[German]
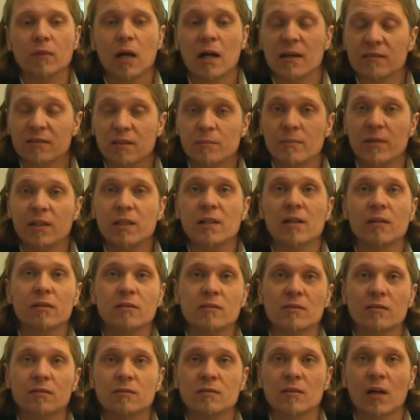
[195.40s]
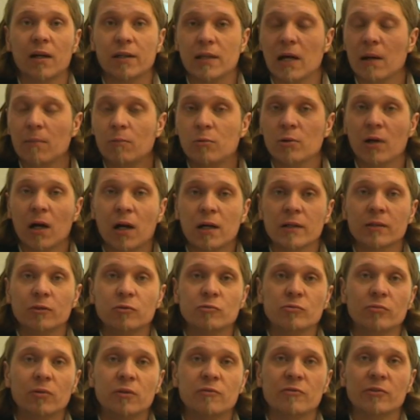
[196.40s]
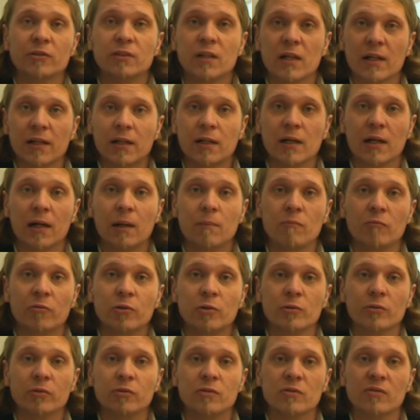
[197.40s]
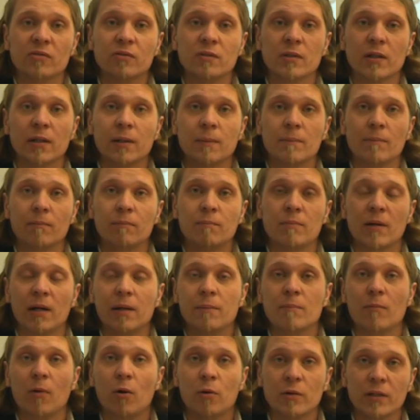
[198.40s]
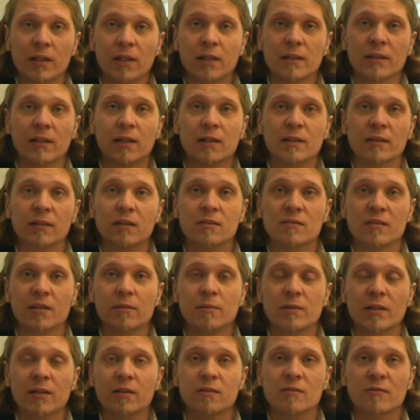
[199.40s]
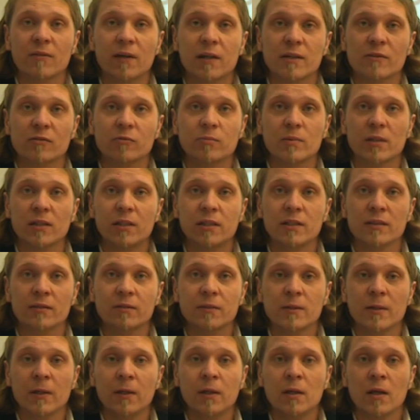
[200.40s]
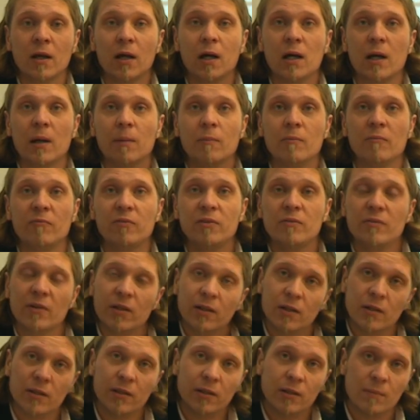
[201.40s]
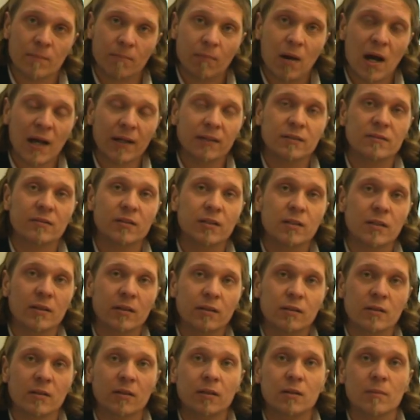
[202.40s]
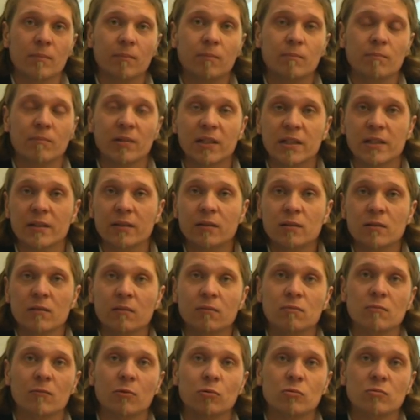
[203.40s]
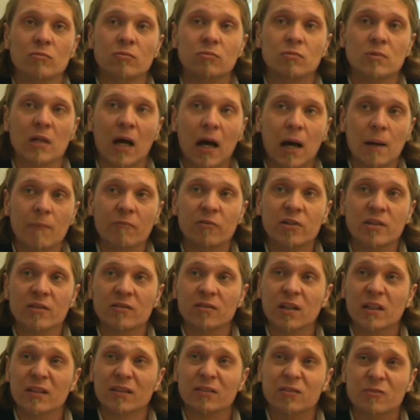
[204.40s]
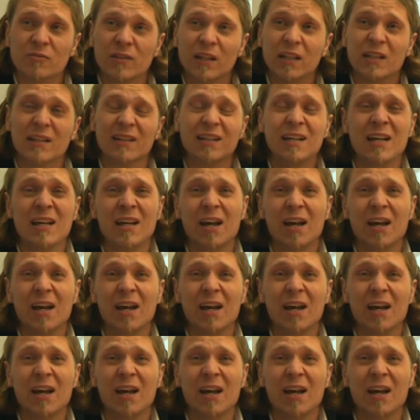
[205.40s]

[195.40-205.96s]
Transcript: HSM Media ist eine Hamburger Agentur, von daher haben wir uns ähm, beim Online-Gang des Silbernetzwerks überlegt, ähm, wie wir im Marketing ähm, beginnen. Und da haben wir gesagt, es wäre